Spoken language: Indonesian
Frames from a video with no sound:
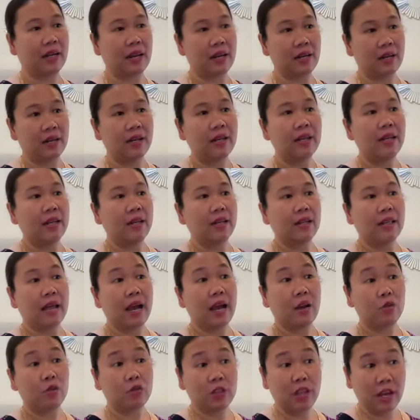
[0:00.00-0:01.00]
Kan
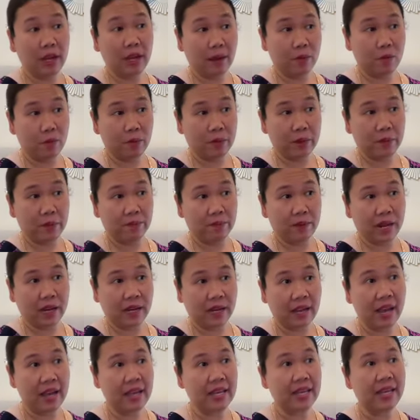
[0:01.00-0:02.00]
takutnya kamu
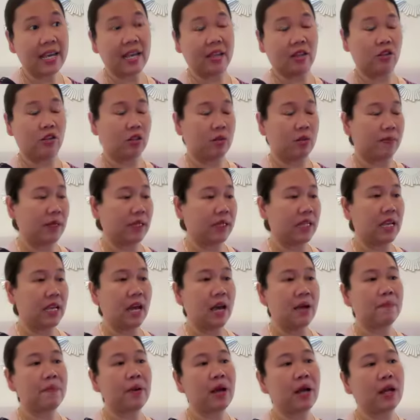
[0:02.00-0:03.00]
plan lagi atau seperti
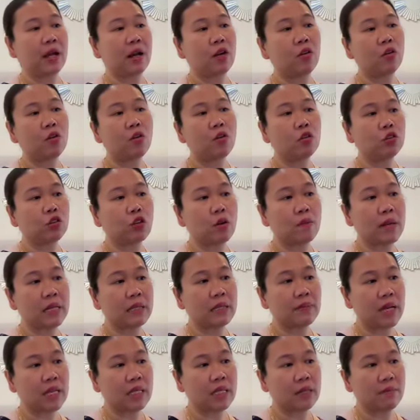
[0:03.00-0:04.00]
apa. Kalau Koko
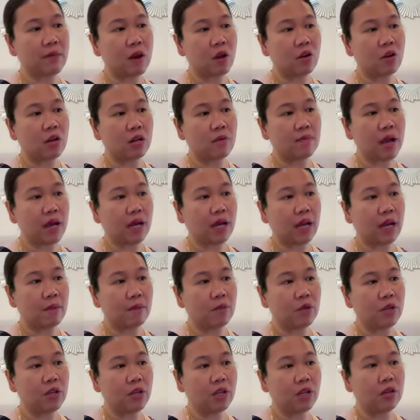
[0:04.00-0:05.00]
Thomas masih mau nerima
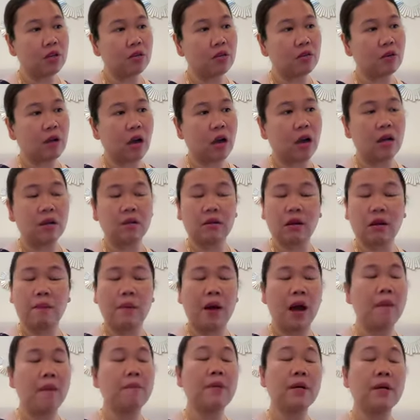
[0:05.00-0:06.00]
kamu ya nggak nggak
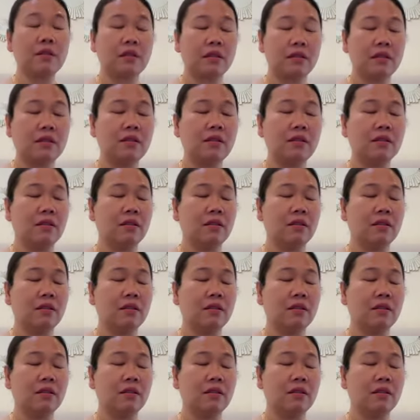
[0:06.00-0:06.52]
apa-apa sih.